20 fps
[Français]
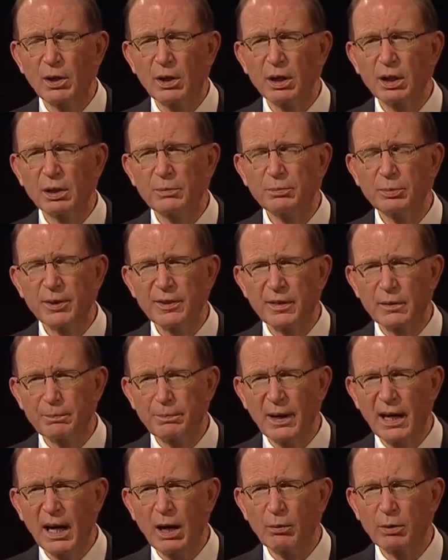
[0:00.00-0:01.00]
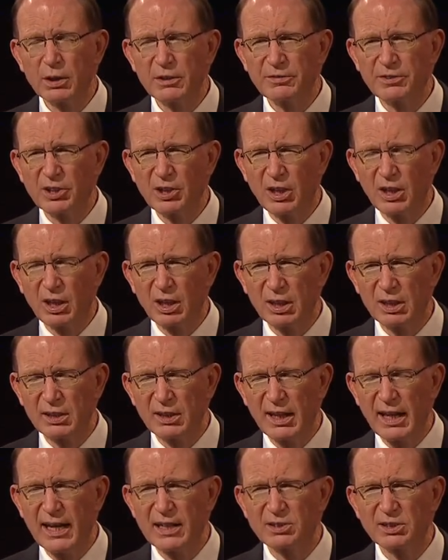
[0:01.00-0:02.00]
Nous pouvons tous, avec notre
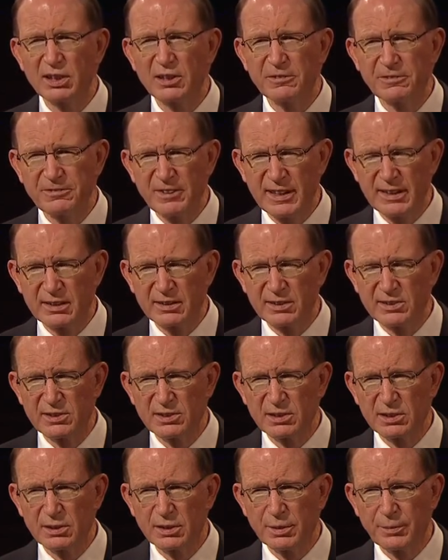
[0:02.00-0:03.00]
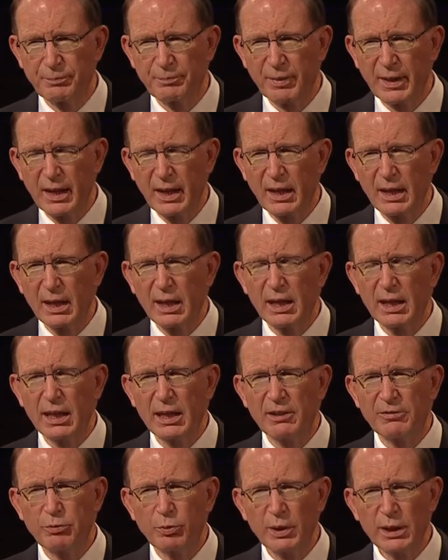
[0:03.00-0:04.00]
famille, être armés du
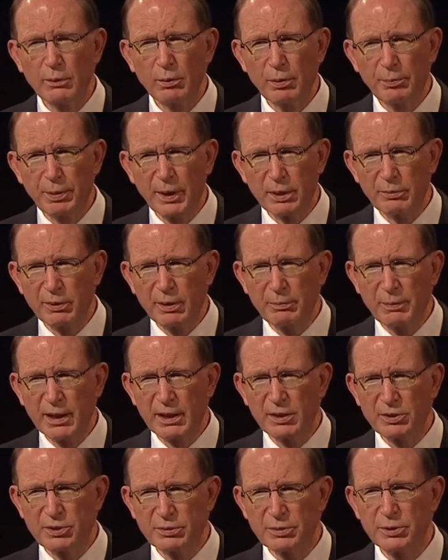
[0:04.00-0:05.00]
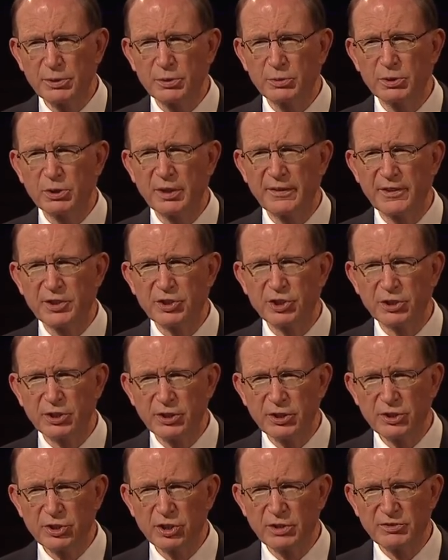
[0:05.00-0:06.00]
pouvoir de Dieu comme défense
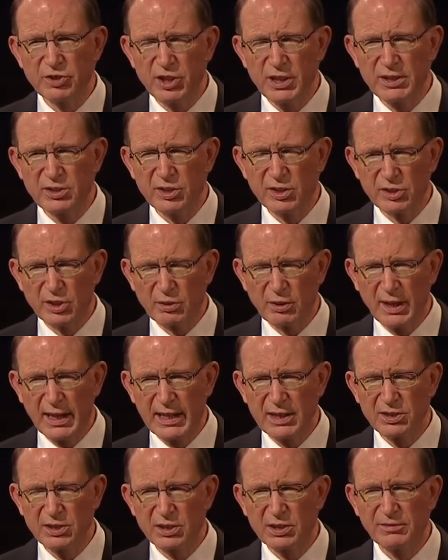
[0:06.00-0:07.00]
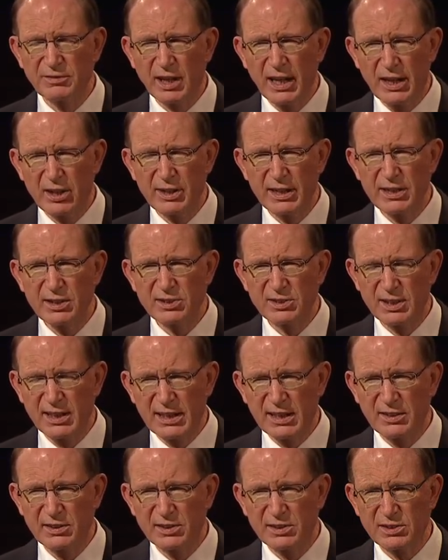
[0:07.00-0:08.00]
si nous restons fidèles à
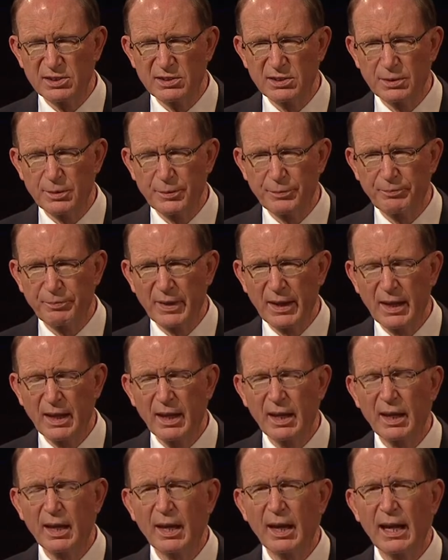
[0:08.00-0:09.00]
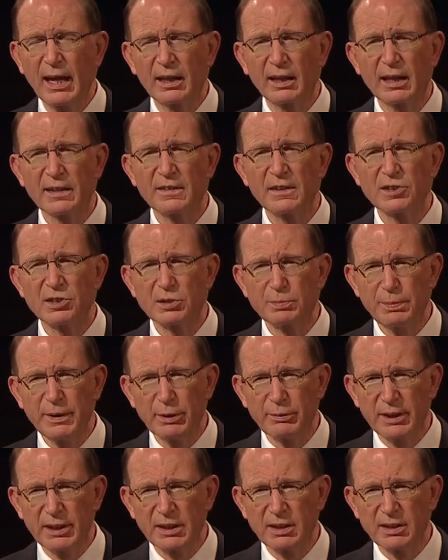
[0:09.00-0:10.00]
l'Église de Jésus-Christ des saints des derniers
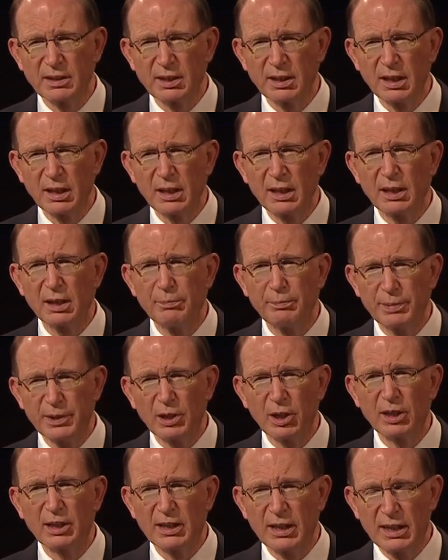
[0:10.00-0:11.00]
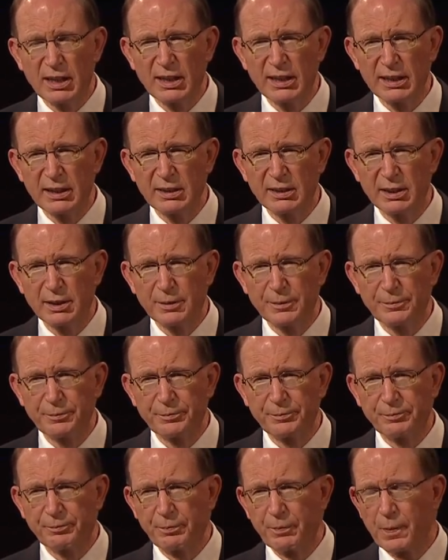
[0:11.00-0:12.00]
jours et laissons l'Esprit
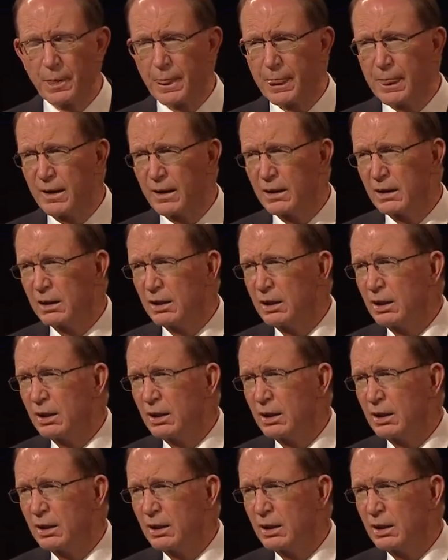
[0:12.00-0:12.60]
nous guider.